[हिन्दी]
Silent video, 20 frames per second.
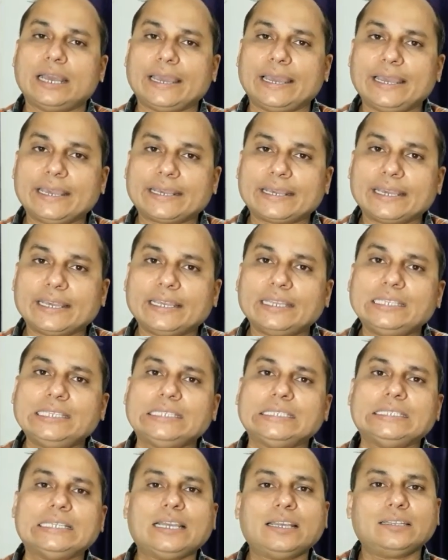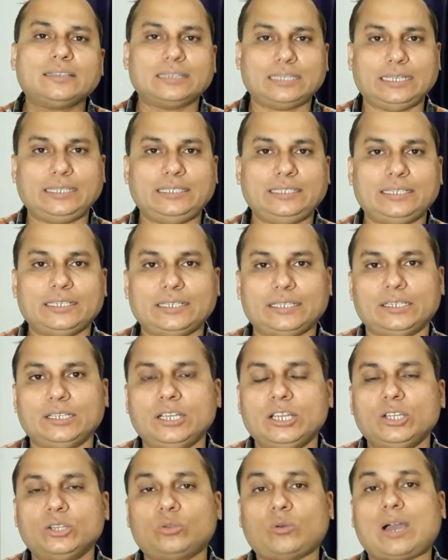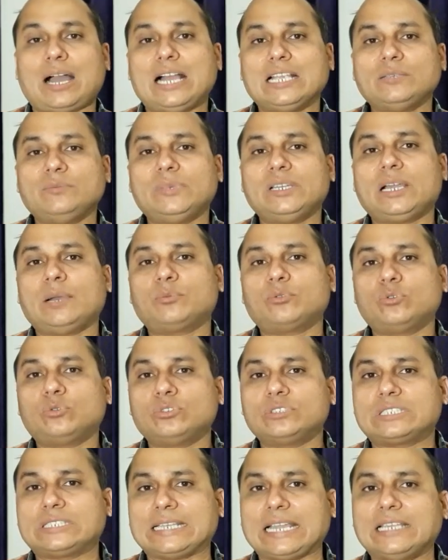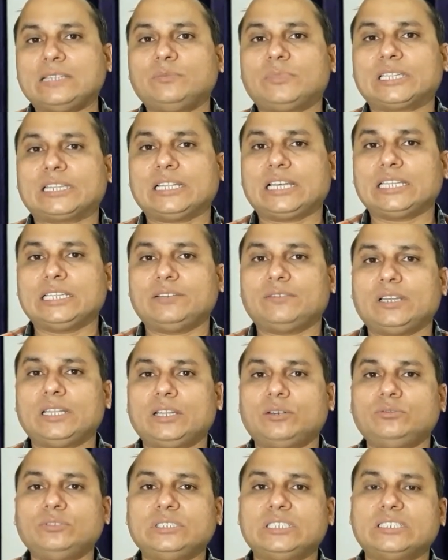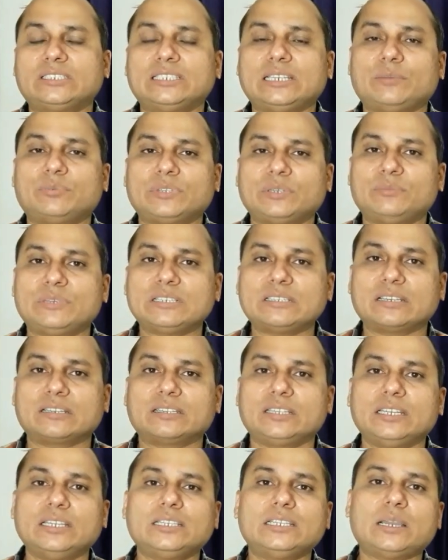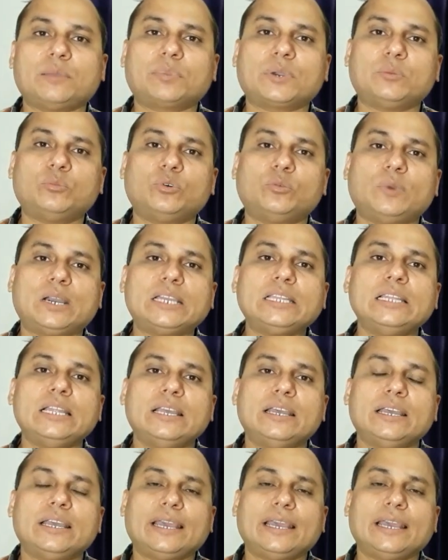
हैक है या नहीं है तो आज मैं आपको कुछ साइन बतलाने वाला हूं जिससे आप समझ सकते हैं कि आपका मोबाइल